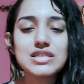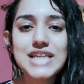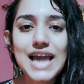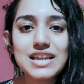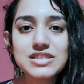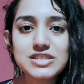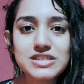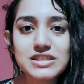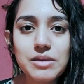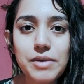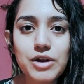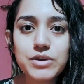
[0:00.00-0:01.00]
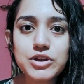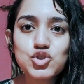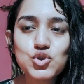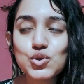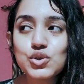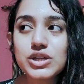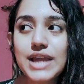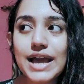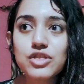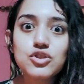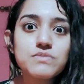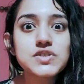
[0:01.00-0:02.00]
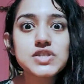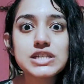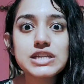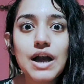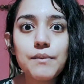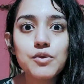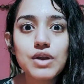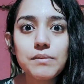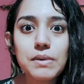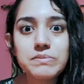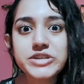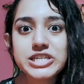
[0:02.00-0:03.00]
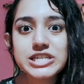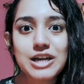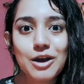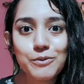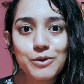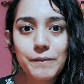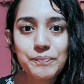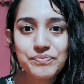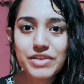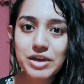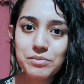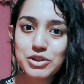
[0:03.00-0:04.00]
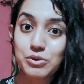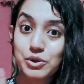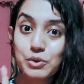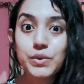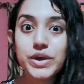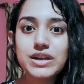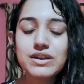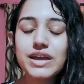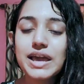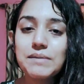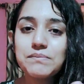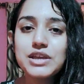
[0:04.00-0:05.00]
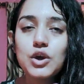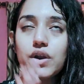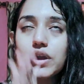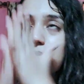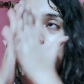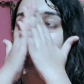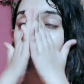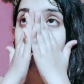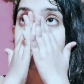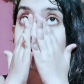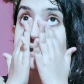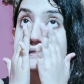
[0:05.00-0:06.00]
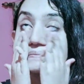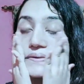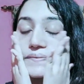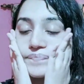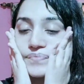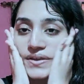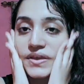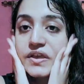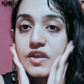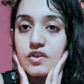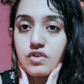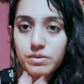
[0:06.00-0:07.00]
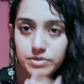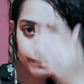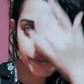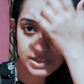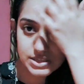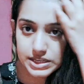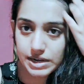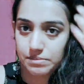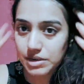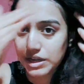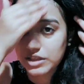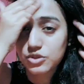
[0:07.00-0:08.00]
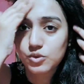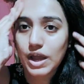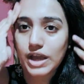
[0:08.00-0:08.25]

চ্যালেঞ্জ নিতে পারো মানে চোদ্দ দিন একদম চিনি খাবো না বা মিষ্টি খাবো না দেখবে তোমাদের ওয়েট এমনি অনেক পরিবর্তন আসবে সো আমি ফেস সেরামটা কিন্তু